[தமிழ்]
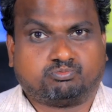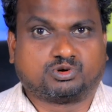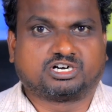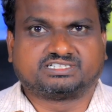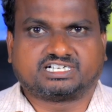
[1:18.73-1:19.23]

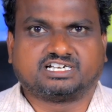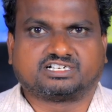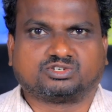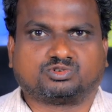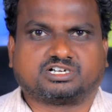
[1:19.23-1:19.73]
புழல் சிறையில்
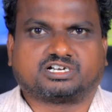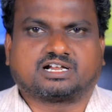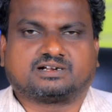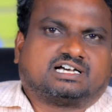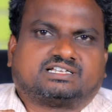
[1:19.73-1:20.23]
இருந்து
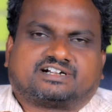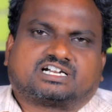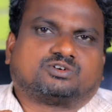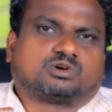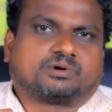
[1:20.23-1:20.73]
கொண்டிருக்கிறார் அந்த
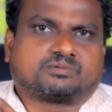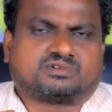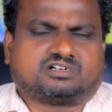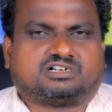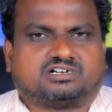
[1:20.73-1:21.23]
வழக்கு ஒரு பக்கம்
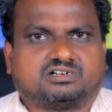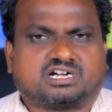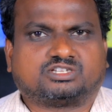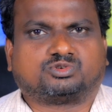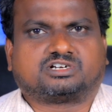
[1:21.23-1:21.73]

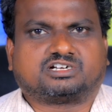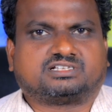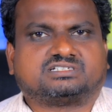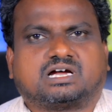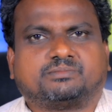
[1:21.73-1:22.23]
நடந்து
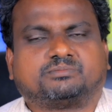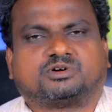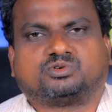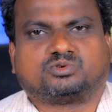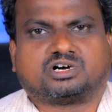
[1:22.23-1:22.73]
கொண்டிருக்கிறது ஜாமீன்
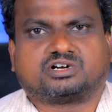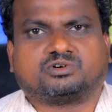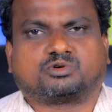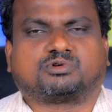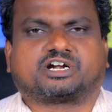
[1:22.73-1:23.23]
மனுவுக்காகவும்
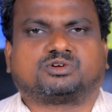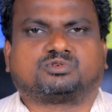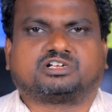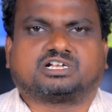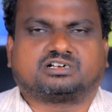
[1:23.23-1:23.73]
அவர் போராடி
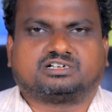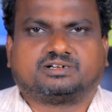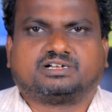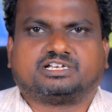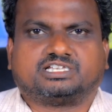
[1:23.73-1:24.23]
கொண்டிருக்கிறார்
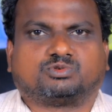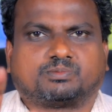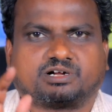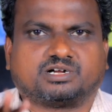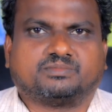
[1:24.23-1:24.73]
இது ஒரு
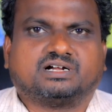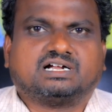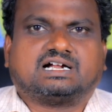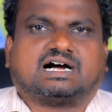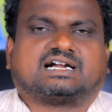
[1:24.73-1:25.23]
பக்கம்
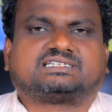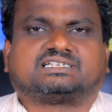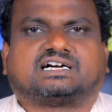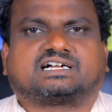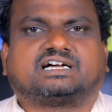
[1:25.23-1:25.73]

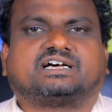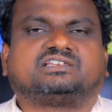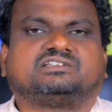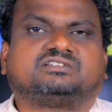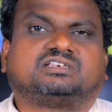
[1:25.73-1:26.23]
அடுத்ததாக
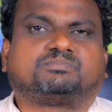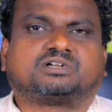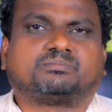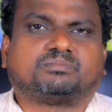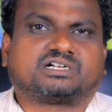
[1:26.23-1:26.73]

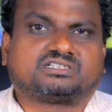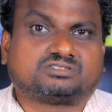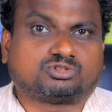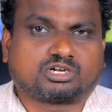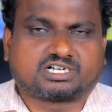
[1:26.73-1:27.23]
செப்டம்பர்
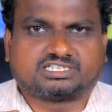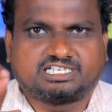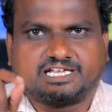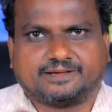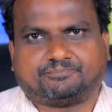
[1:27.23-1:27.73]
தொடக்கத்திலே